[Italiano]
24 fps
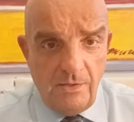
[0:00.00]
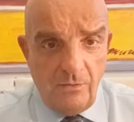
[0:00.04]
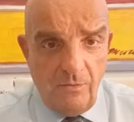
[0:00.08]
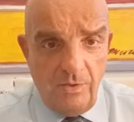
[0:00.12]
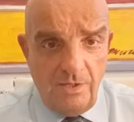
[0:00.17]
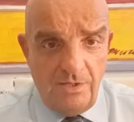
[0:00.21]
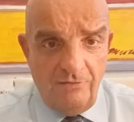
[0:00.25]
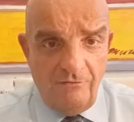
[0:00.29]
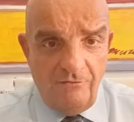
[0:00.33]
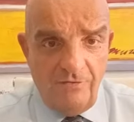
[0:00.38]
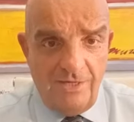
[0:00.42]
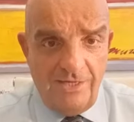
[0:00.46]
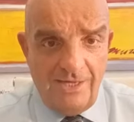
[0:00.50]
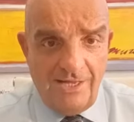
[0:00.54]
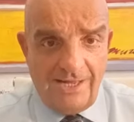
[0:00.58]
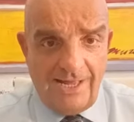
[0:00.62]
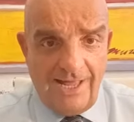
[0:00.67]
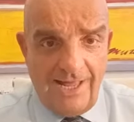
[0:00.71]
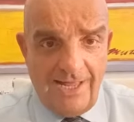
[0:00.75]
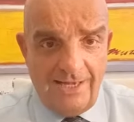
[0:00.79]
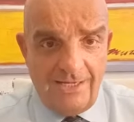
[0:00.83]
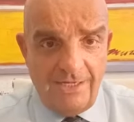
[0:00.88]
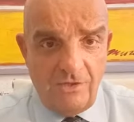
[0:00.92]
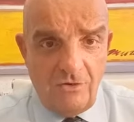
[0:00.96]
Quindi figli a
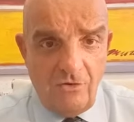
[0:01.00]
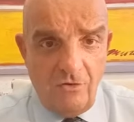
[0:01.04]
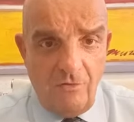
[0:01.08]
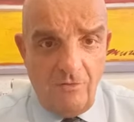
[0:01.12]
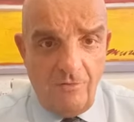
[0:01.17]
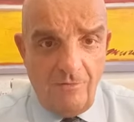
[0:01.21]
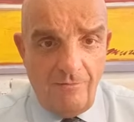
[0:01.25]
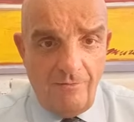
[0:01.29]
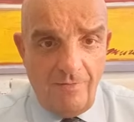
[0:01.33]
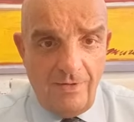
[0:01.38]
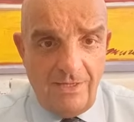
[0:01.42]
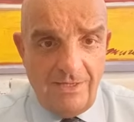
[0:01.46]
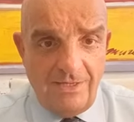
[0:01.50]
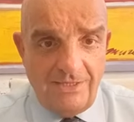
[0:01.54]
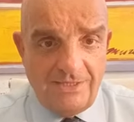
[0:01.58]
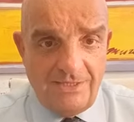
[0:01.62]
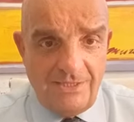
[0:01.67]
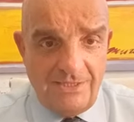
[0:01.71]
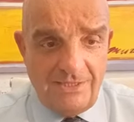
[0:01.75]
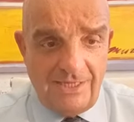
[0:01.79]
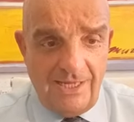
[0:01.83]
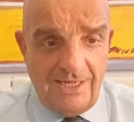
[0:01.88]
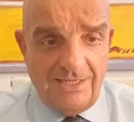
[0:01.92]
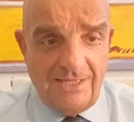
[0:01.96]
carico in,
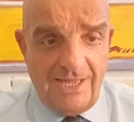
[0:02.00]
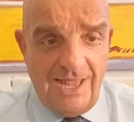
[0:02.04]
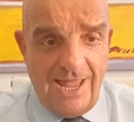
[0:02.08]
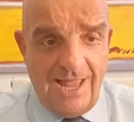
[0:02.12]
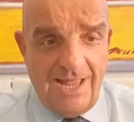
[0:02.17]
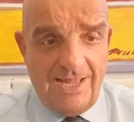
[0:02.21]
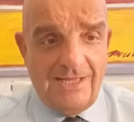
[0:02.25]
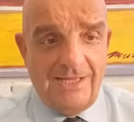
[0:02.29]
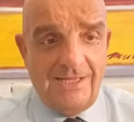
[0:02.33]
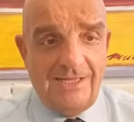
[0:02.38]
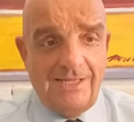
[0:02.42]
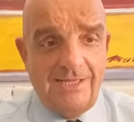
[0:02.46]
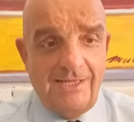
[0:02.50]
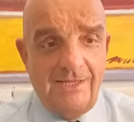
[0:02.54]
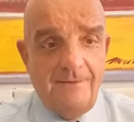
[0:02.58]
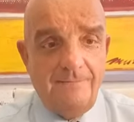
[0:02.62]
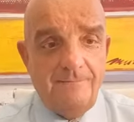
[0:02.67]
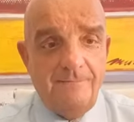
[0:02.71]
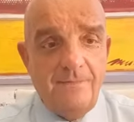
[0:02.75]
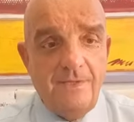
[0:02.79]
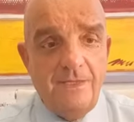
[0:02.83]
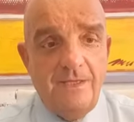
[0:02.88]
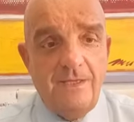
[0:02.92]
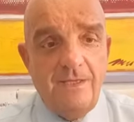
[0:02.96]
si intende
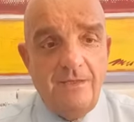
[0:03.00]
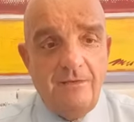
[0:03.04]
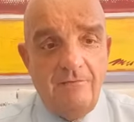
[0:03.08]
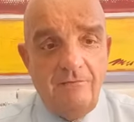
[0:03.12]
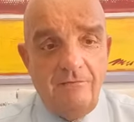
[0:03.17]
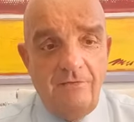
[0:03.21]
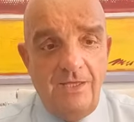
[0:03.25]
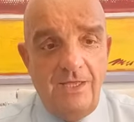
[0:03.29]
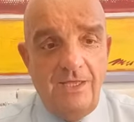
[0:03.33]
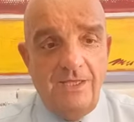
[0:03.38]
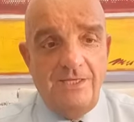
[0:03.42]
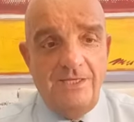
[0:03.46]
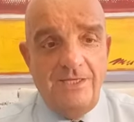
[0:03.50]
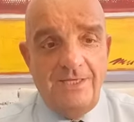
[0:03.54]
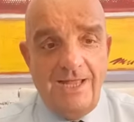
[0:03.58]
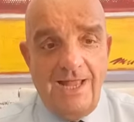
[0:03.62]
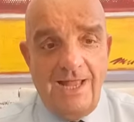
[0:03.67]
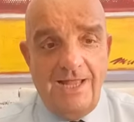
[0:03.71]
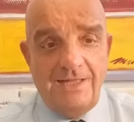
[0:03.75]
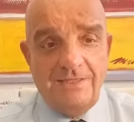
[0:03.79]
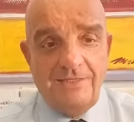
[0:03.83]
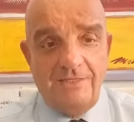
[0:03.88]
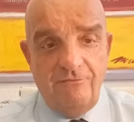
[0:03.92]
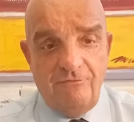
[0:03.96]
anche figli
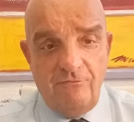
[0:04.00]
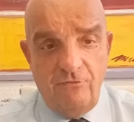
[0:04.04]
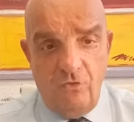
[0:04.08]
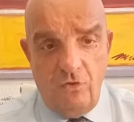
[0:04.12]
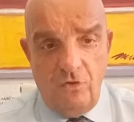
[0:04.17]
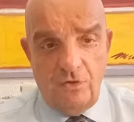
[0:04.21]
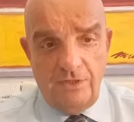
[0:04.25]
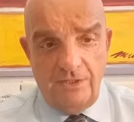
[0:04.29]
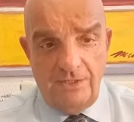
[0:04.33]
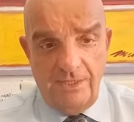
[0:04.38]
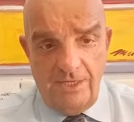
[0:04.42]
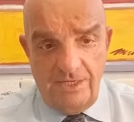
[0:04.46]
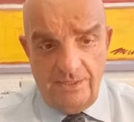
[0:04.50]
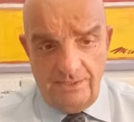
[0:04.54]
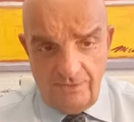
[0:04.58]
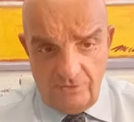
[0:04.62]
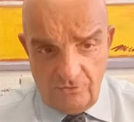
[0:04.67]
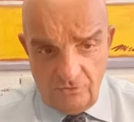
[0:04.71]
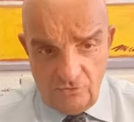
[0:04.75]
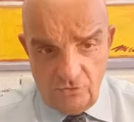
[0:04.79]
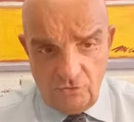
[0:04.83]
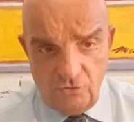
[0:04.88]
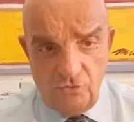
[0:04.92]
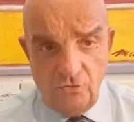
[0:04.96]
nati fuori da
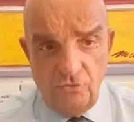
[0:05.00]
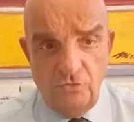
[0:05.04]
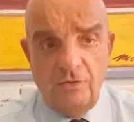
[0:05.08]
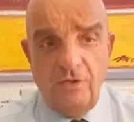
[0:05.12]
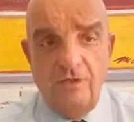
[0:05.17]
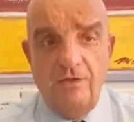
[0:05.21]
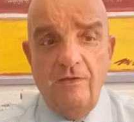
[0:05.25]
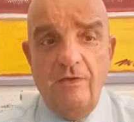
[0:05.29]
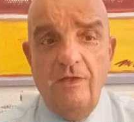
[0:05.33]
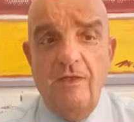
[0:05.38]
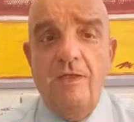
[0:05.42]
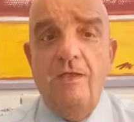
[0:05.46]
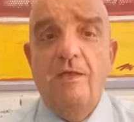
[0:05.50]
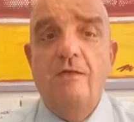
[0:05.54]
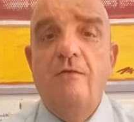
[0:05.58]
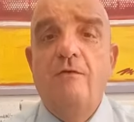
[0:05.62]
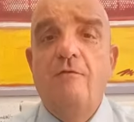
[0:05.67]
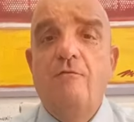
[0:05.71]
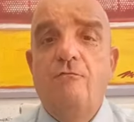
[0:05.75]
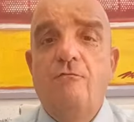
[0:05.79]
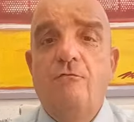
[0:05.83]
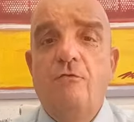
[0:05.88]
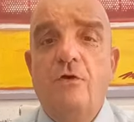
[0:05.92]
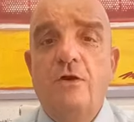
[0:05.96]
riconosciuti
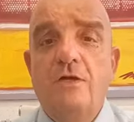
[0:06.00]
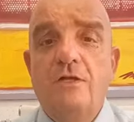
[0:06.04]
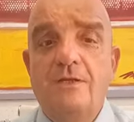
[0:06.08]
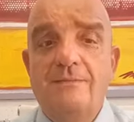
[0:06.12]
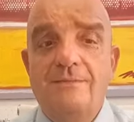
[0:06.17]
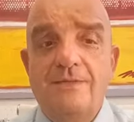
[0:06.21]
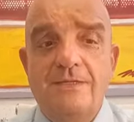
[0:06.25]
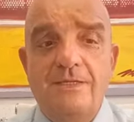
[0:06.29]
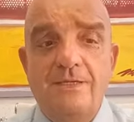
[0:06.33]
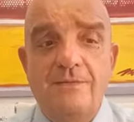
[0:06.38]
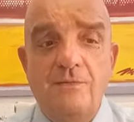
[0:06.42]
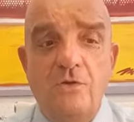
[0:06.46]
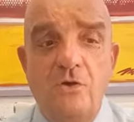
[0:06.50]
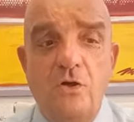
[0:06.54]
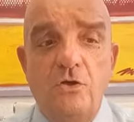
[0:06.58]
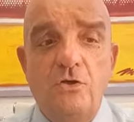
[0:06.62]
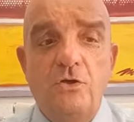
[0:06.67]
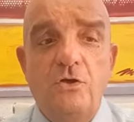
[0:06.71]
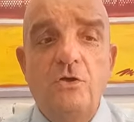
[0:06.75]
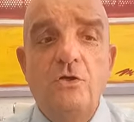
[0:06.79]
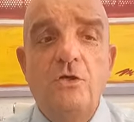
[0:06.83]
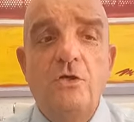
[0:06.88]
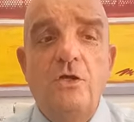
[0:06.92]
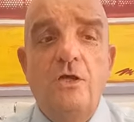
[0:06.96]
e fuori dal
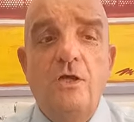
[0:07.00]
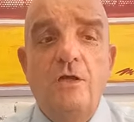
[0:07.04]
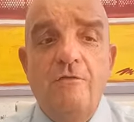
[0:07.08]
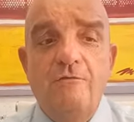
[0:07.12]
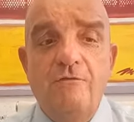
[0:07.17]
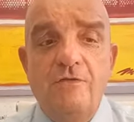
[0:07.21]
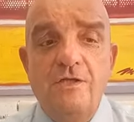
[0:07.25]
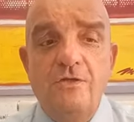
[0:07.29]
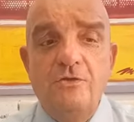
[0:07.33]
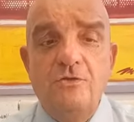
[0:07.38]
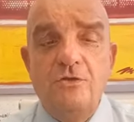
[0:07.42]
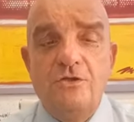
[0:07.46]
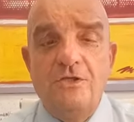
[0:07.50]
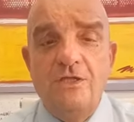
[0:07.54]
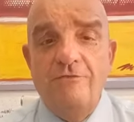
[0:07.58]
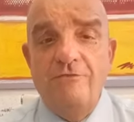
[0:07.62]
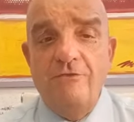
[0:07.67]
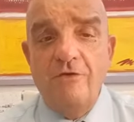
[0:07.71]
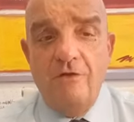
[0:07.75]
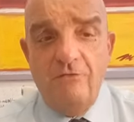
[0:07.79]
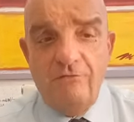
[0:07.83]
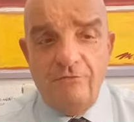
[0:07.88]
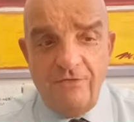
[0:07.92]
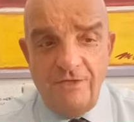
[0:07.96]
matrimonio, figli
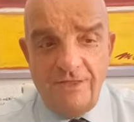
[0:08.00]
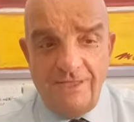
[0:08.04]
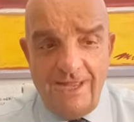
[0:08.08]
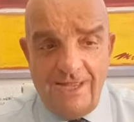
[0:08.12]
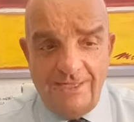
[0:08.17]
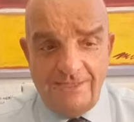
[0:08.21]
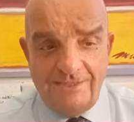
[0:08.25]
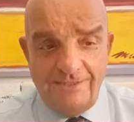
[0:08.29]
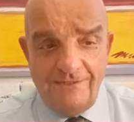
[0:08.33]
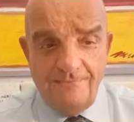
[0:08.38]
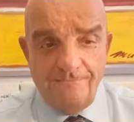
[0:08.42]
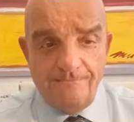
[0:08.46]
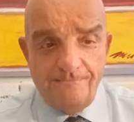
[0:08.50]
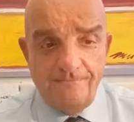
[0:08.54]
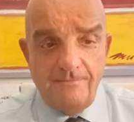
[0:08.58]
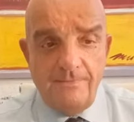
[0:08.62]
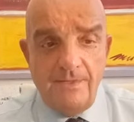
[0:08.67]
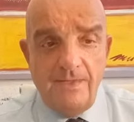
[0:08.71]
adottivi o affidati